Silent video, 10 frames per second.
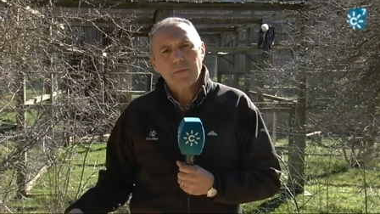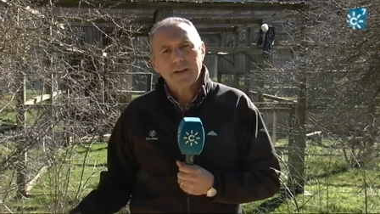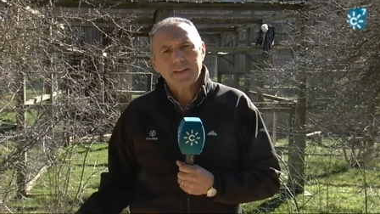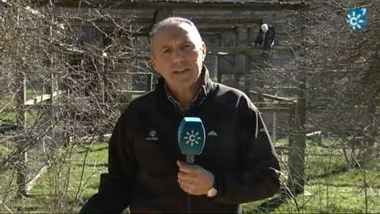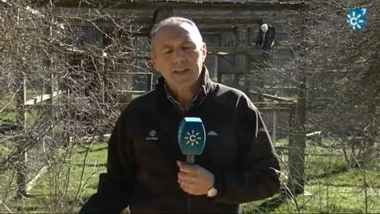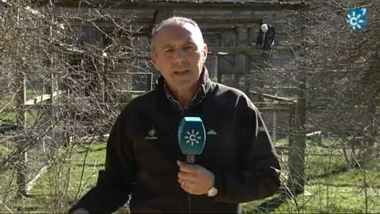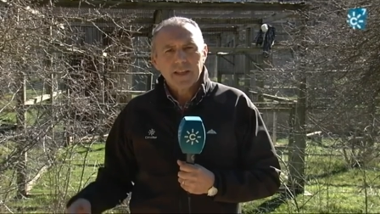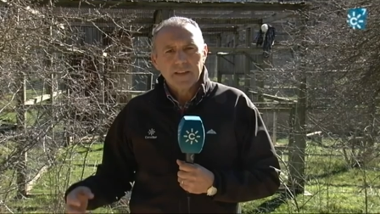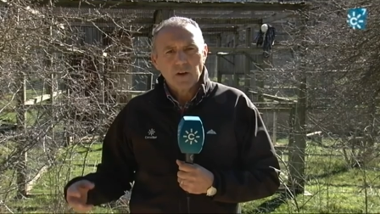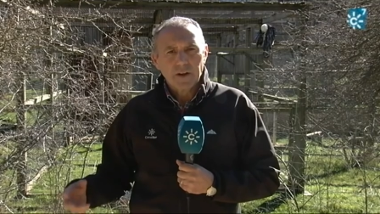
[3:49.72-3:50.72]
parte
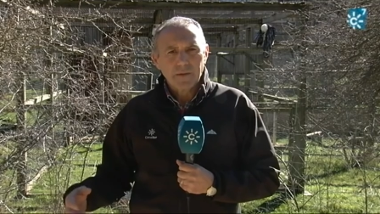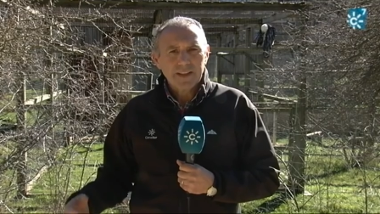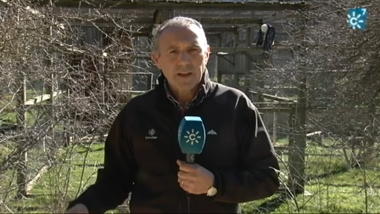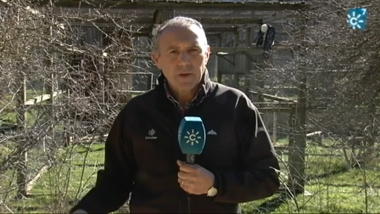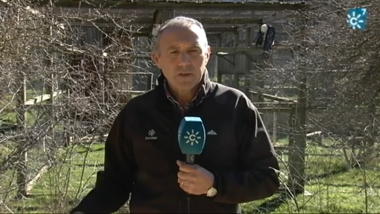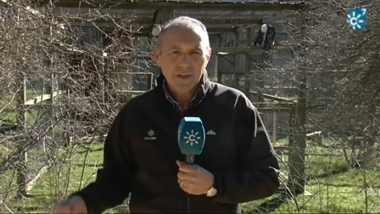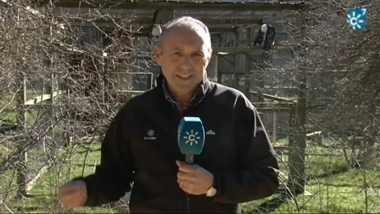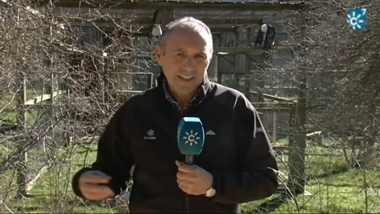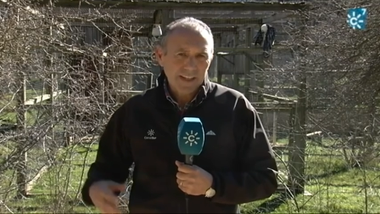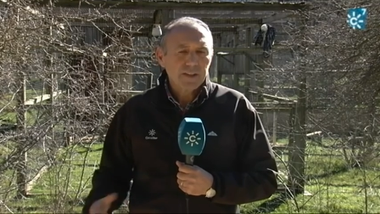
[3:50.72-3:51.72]
de los quebrantahuesos que
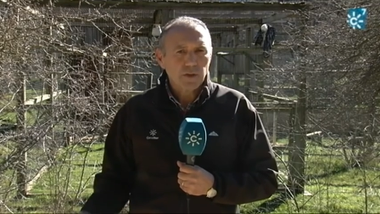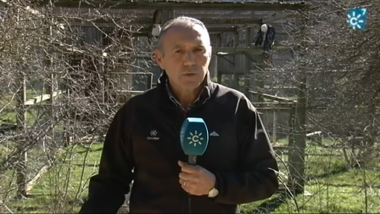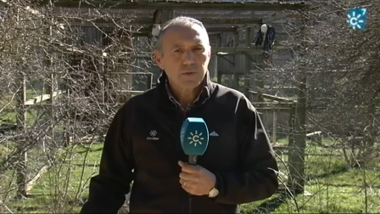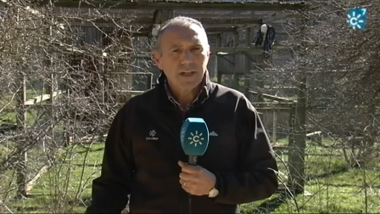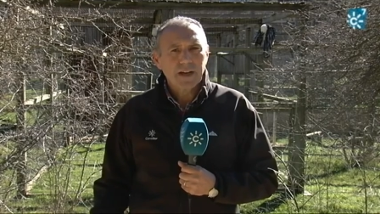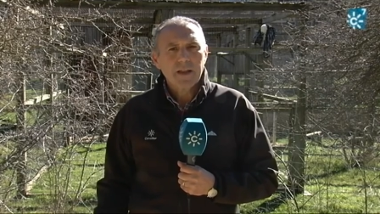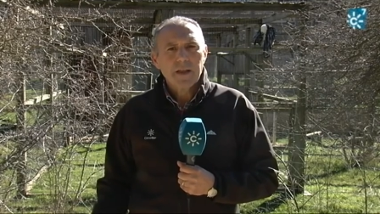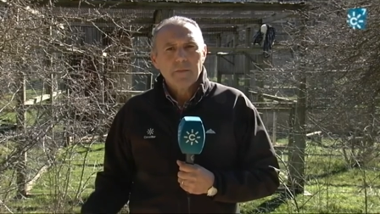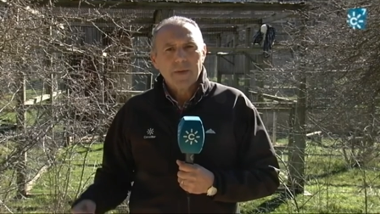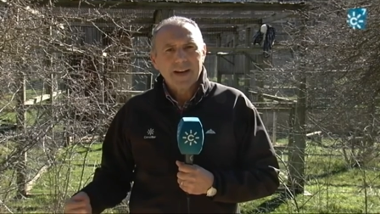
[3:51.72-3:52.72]
se reintroducirán
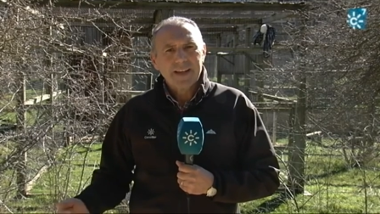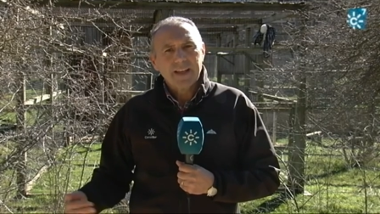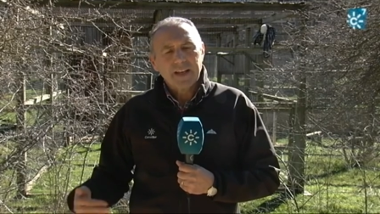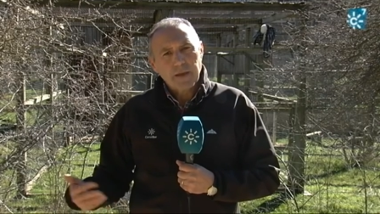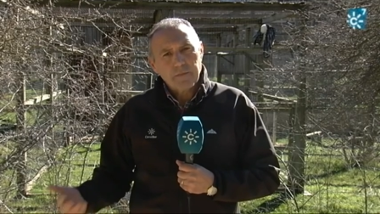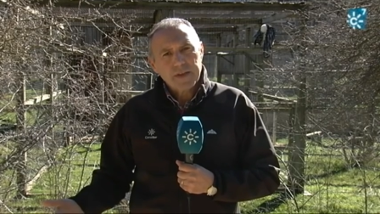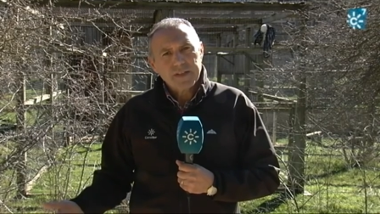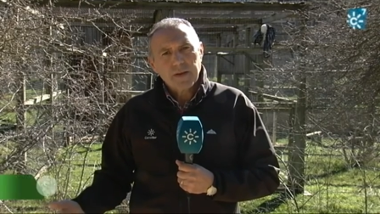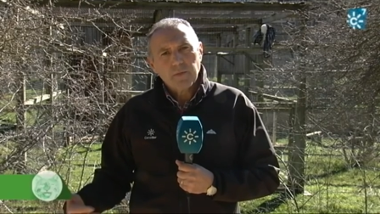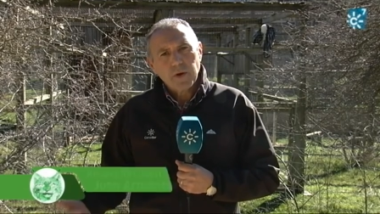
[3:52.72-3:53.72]
para que la
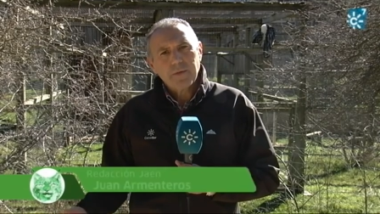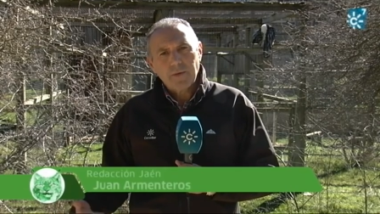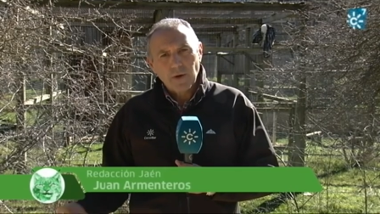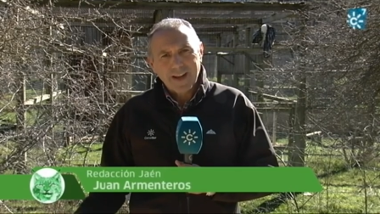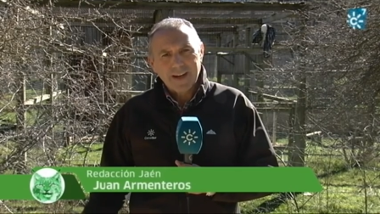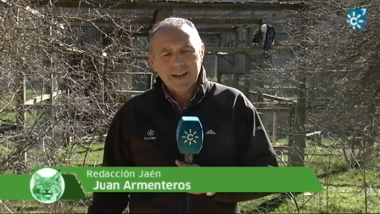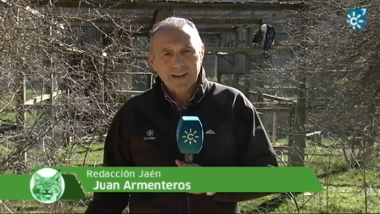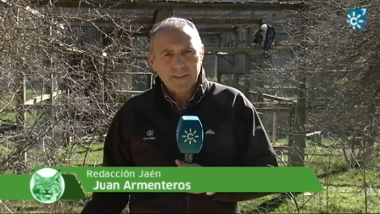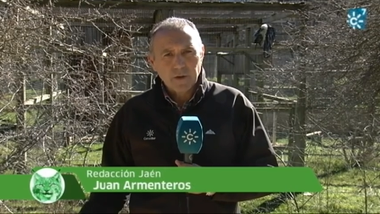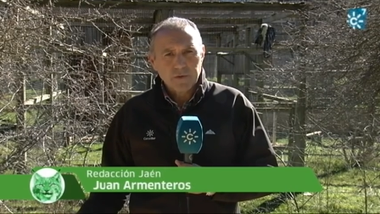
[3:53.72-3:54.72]
especie vuelva a volar en
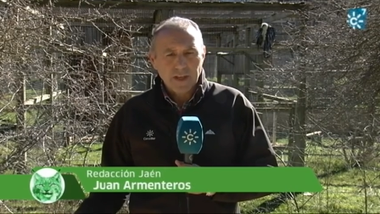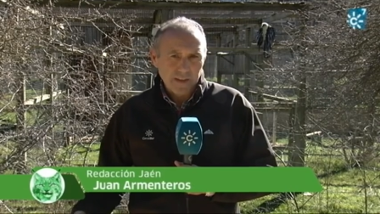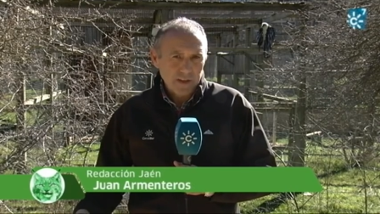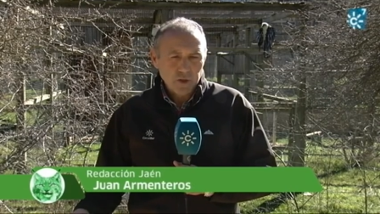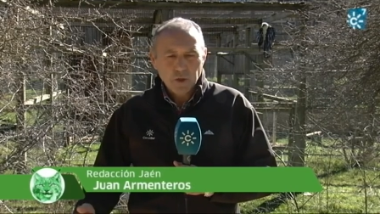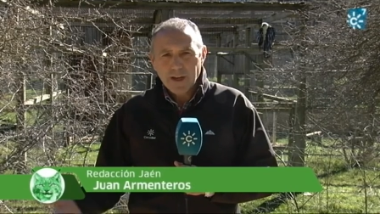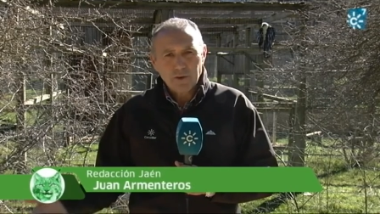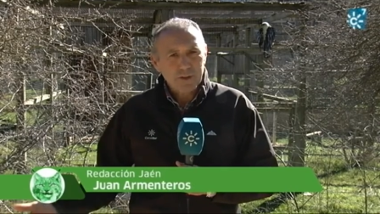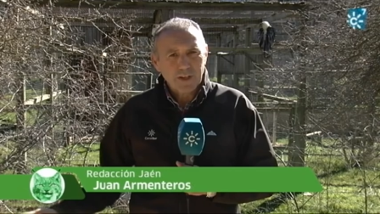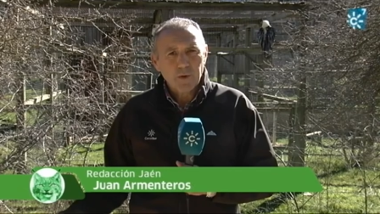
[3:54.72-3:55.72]
Andalucía. De hecho, en
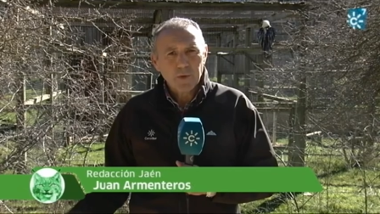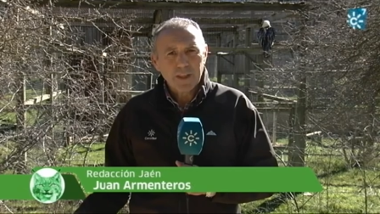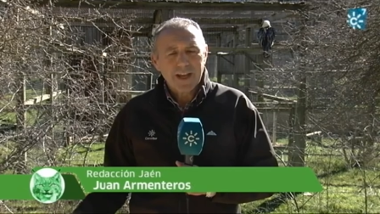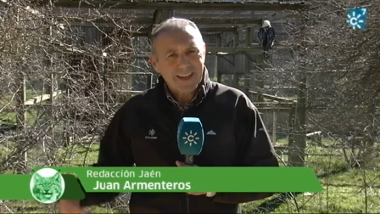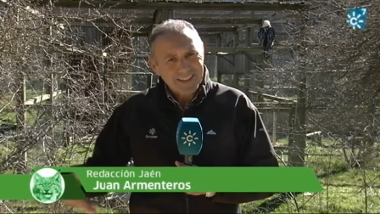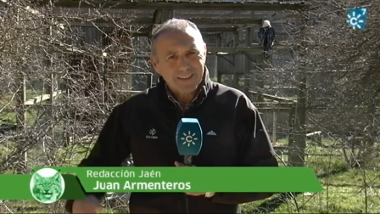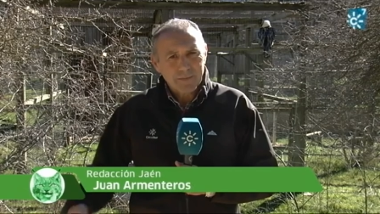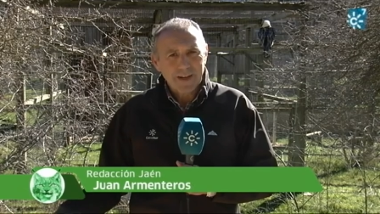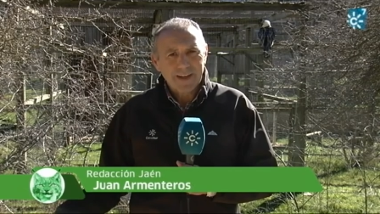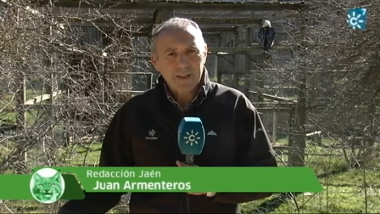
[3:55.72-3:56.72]
nuestra comunidad, en este
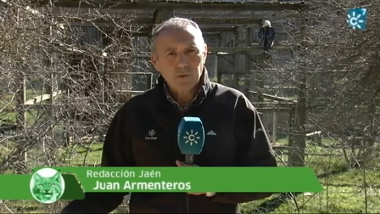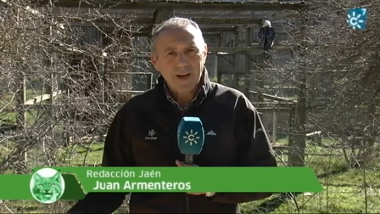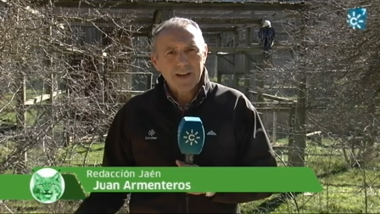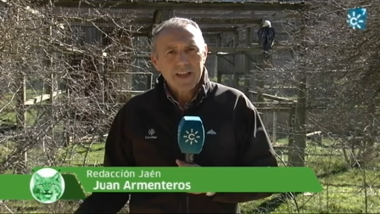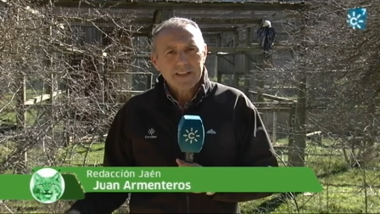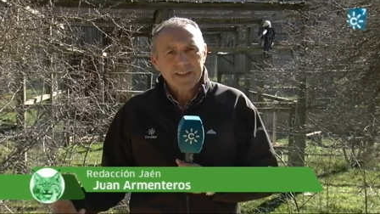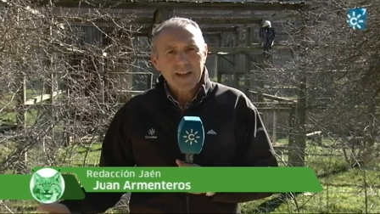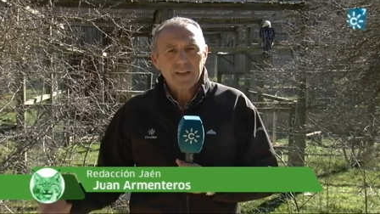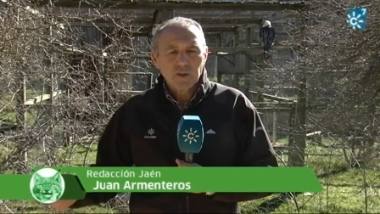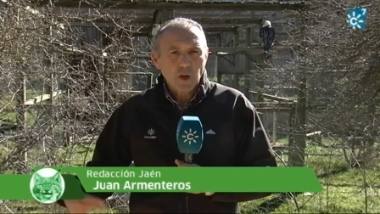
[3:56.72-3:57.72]
parque natural, ya
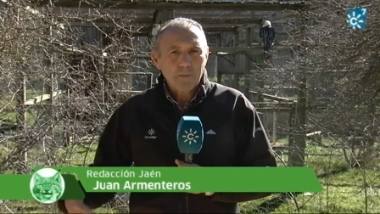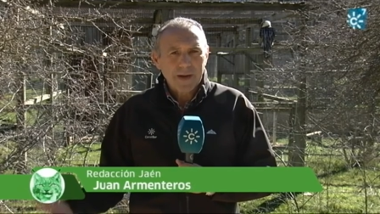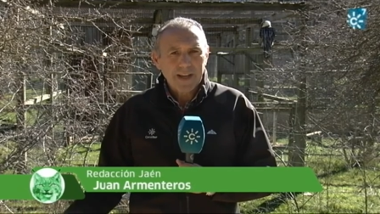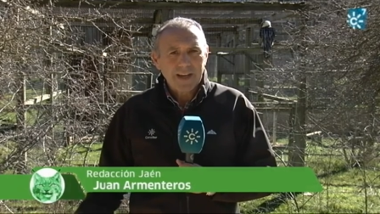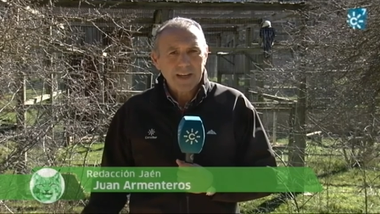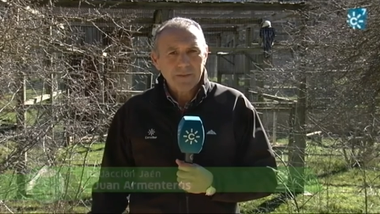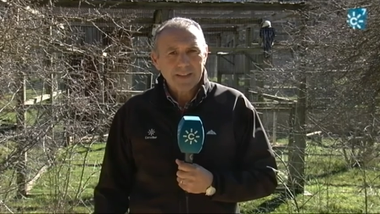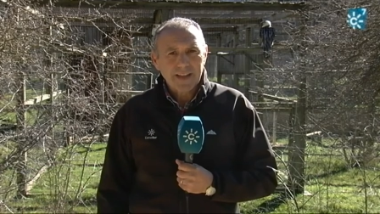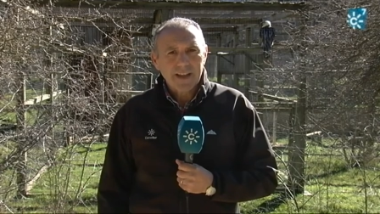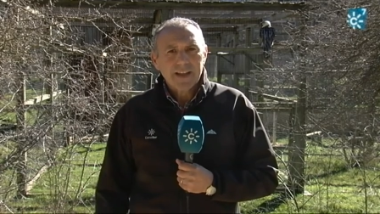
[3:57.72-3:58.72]
hay dos parejas en
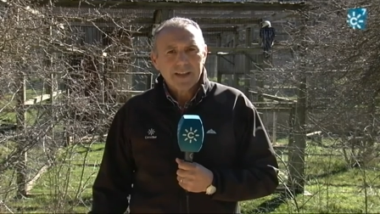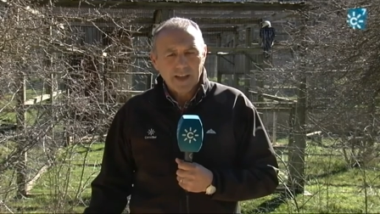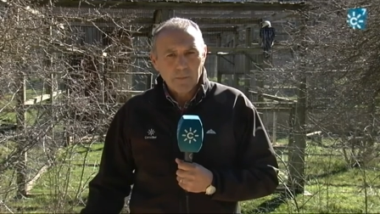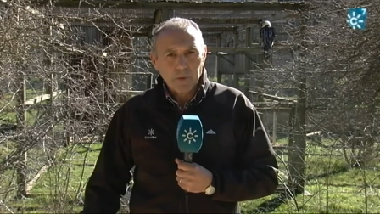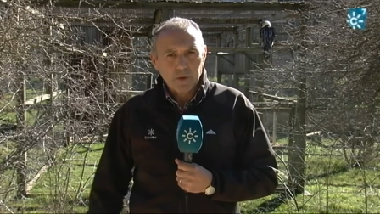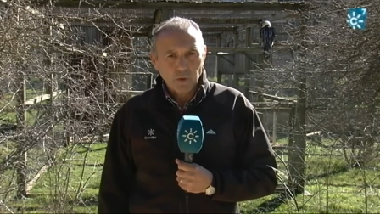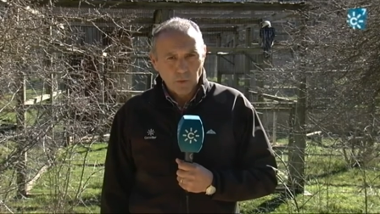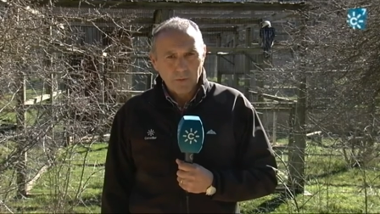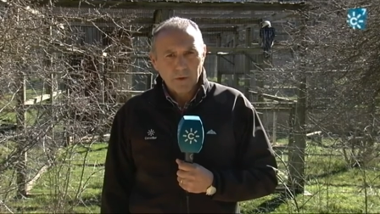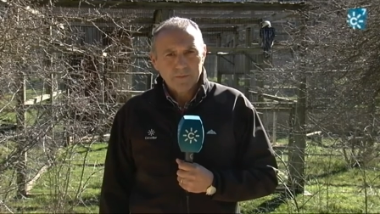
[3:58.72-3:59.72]
libertad que han puesto huevos.